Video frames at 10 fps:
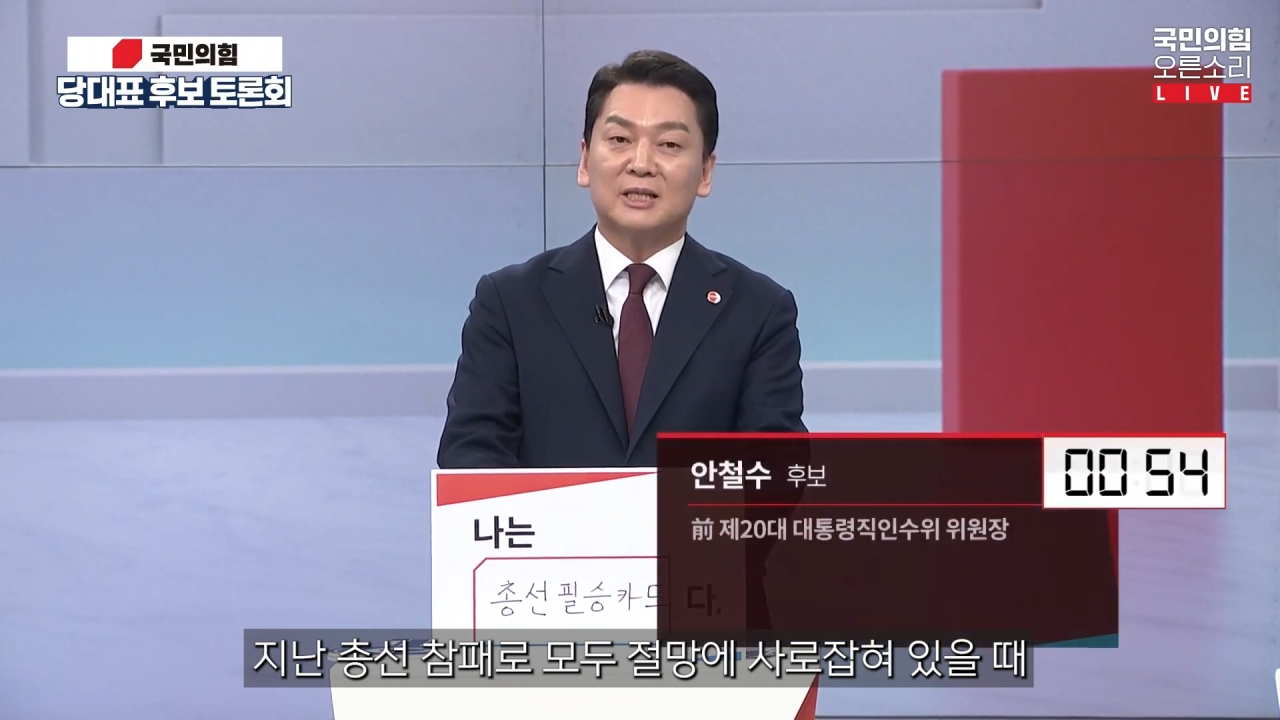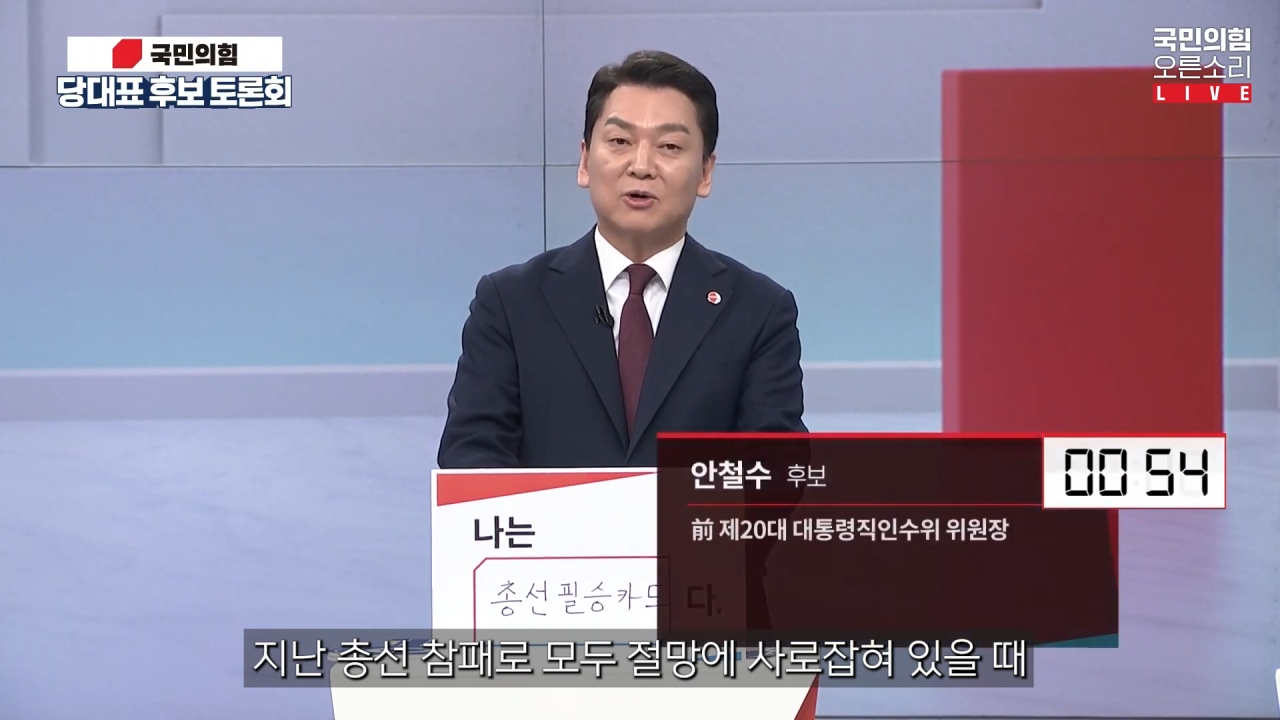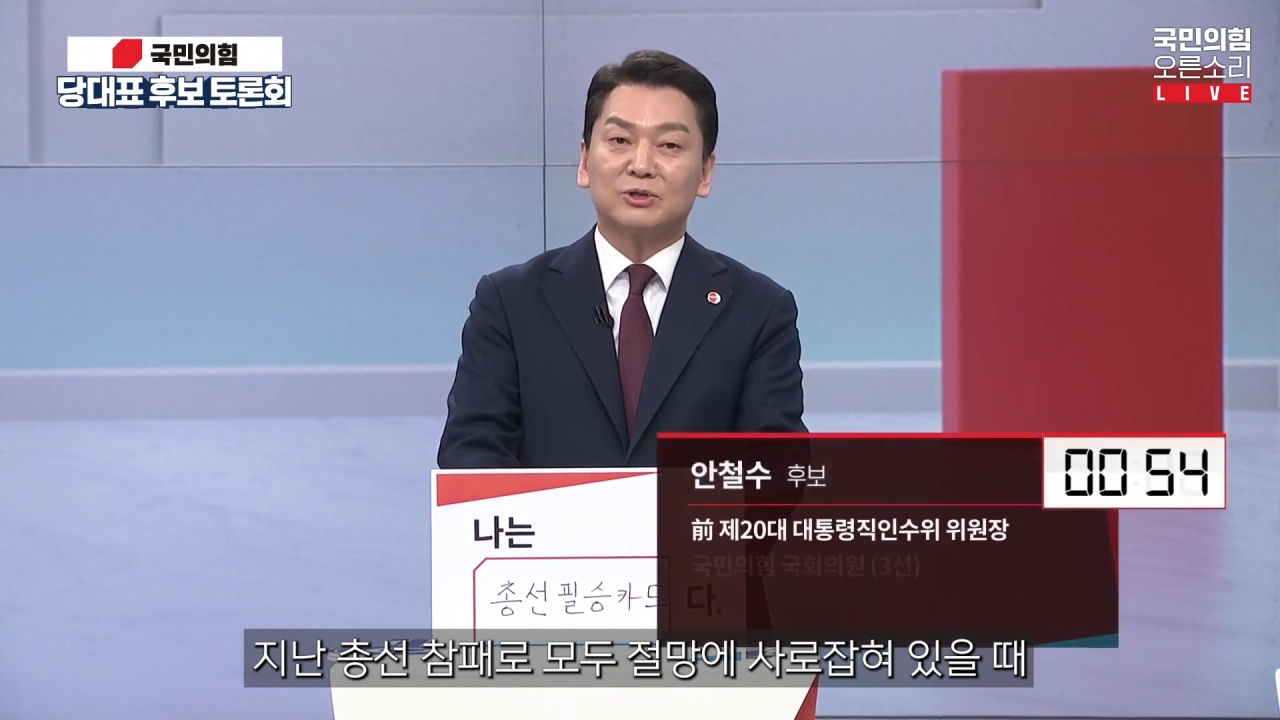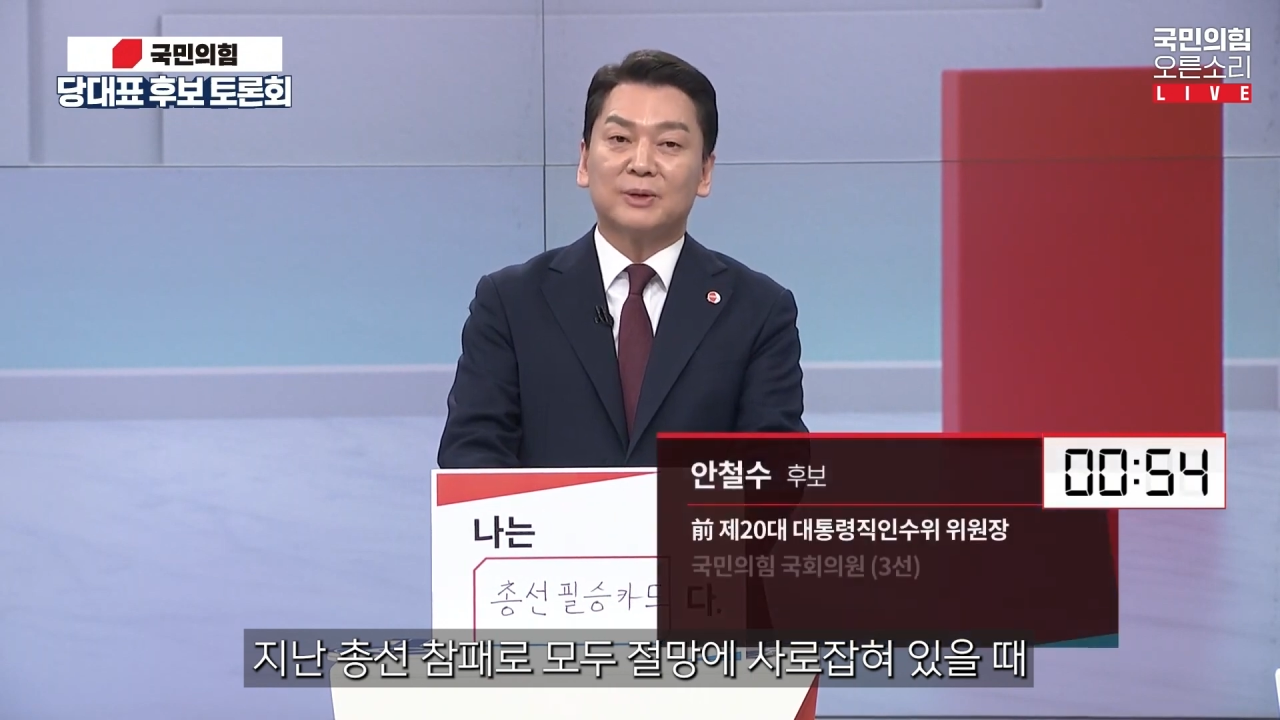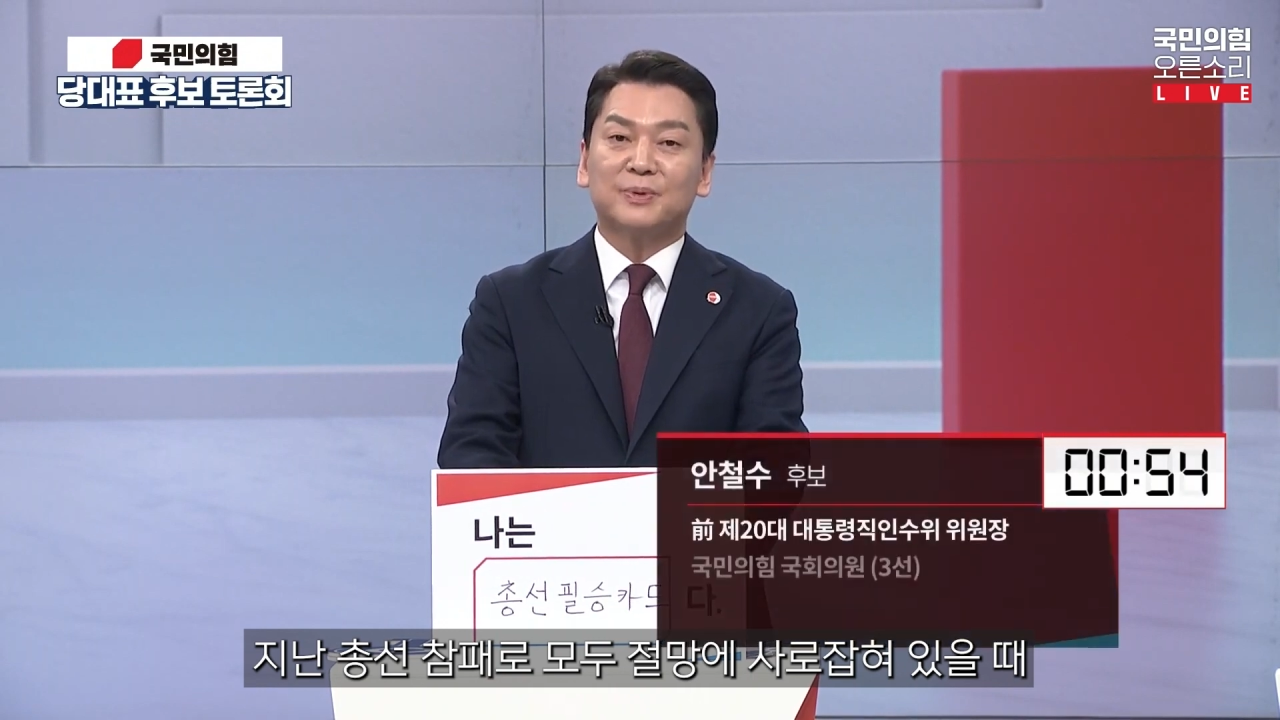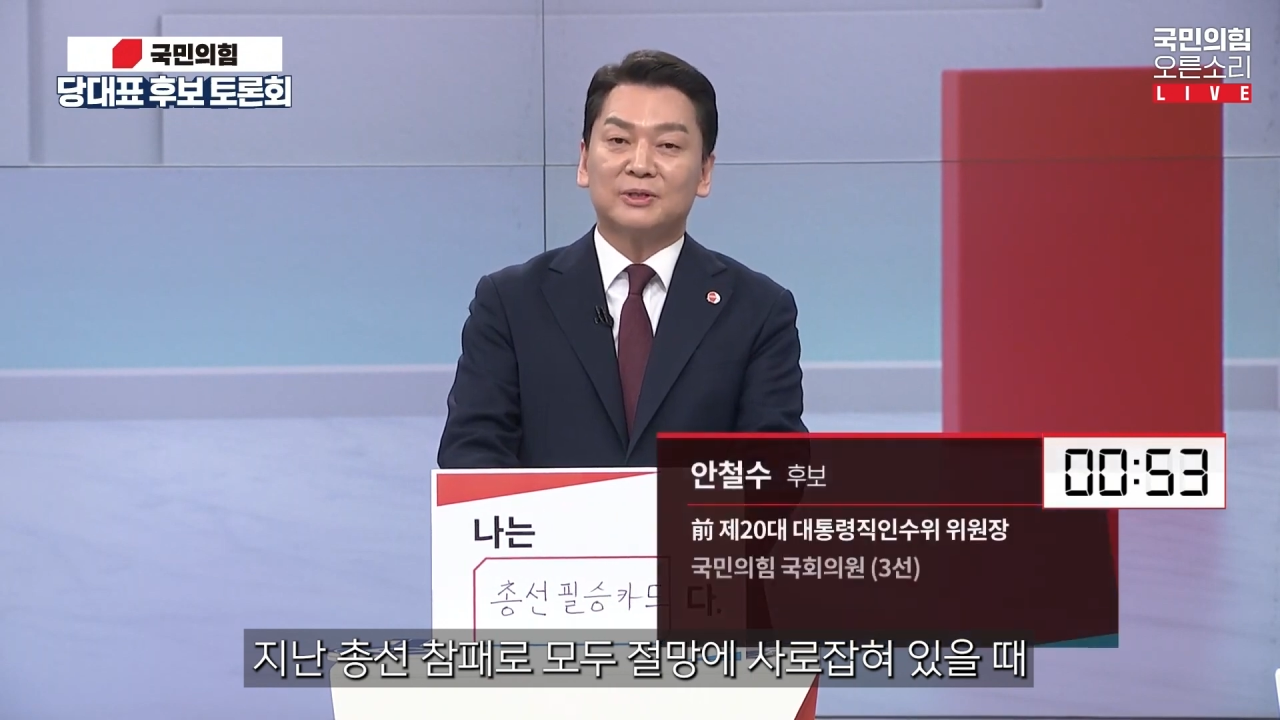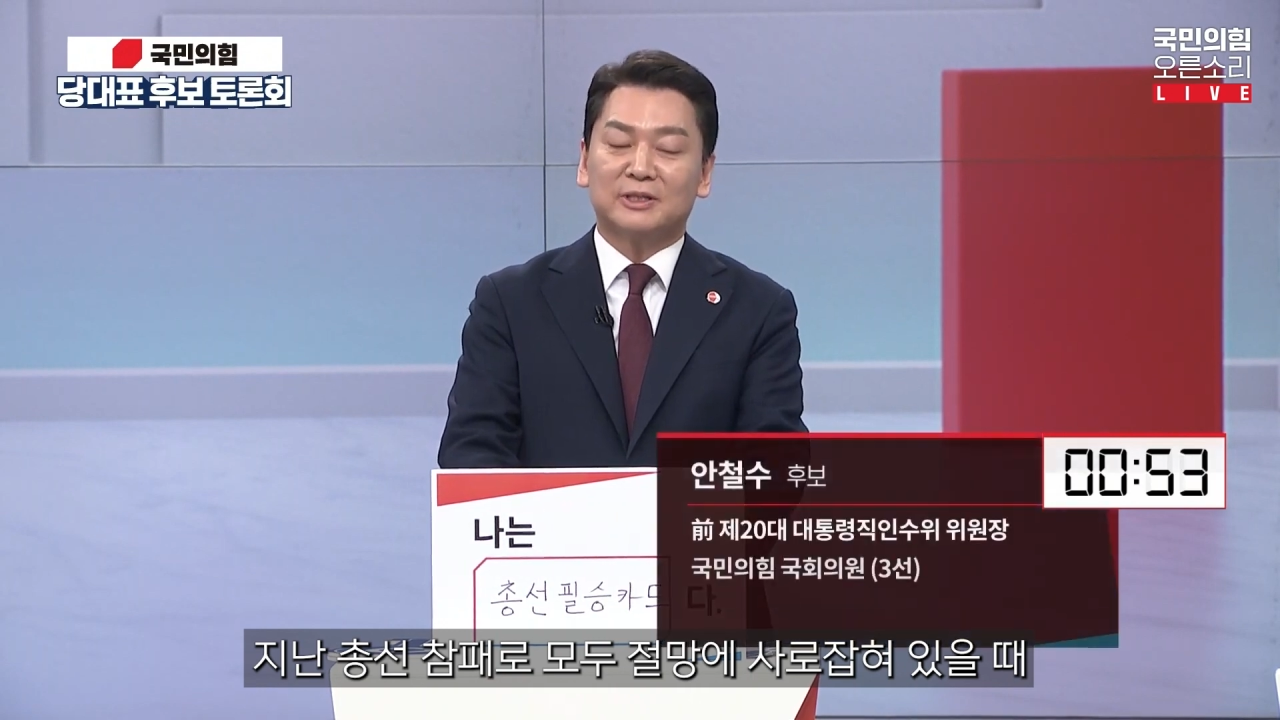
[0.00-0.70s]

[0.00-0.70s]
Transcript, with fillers: 사로잡혀